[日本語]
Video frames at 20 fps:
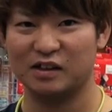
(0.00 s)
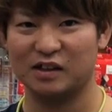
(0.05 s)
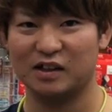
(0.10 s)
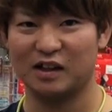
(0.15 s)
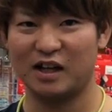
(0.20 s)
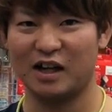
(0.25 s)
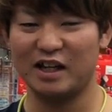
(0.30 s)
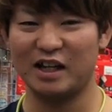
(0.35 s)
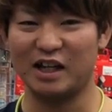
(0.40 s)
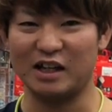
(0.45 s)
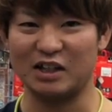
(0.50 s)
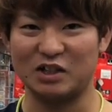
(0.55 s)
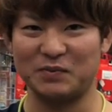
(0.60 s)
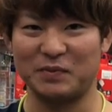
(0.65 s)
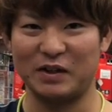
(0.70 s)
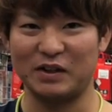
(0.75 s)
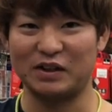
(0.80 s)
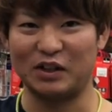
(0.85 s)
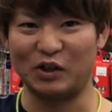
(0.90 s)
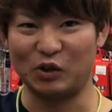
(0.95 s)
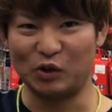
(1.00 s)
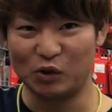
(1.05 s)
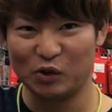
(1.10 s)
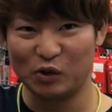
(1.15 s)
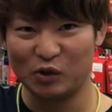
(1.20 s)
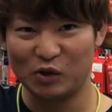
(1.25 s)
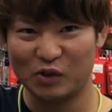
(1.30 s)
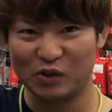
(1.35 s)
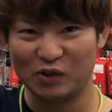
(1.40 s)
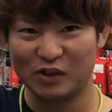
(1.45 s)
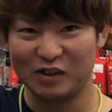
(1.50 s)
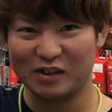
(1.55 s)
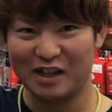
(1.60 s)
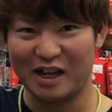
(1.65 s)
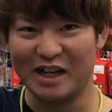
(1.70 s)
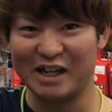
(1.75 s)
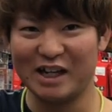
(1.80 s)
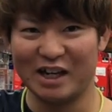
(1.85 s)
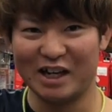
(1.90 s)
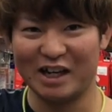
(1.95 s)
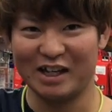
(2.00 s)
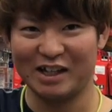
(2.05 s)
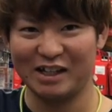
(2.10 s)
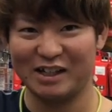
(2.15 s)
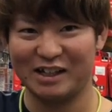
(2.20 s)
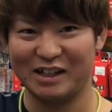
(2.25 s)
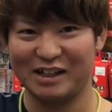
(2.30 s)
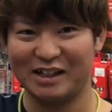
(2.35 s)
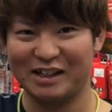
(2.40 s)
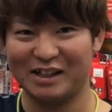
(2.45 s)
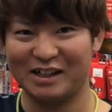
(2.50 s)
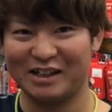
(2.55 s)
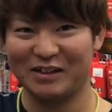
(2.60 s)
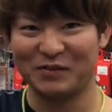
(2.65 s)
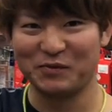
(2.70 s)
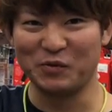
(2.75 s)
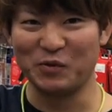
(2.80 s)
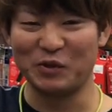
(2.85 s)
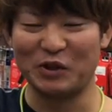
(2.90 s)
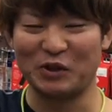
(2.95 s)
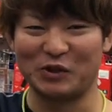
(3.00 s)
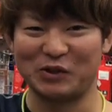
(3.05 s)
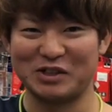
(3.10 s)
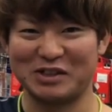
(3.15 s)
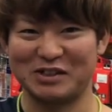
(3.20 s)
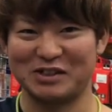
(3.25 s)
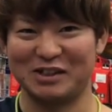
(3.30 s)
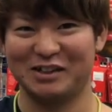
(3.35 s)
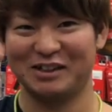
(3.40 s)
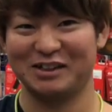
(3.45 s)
鍵が閉まってる入れないもう出てくるんですか